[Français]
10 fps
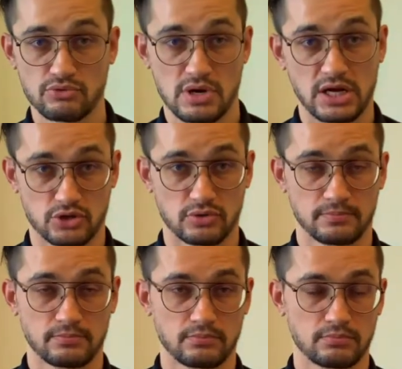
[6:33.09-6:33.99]
l'argent
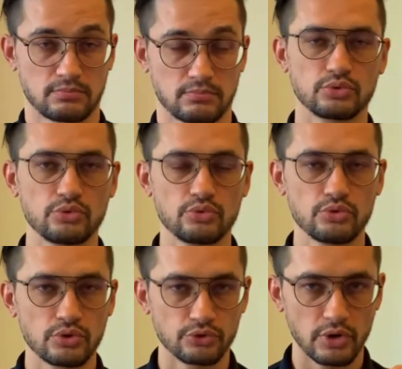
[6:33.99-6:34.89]

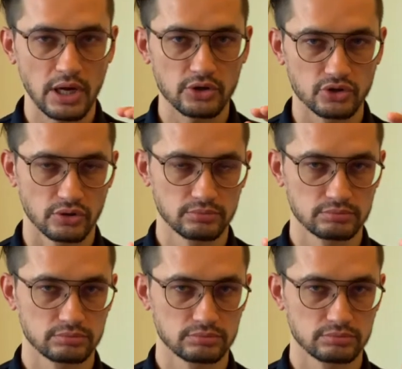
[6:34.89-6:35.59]
De l'argent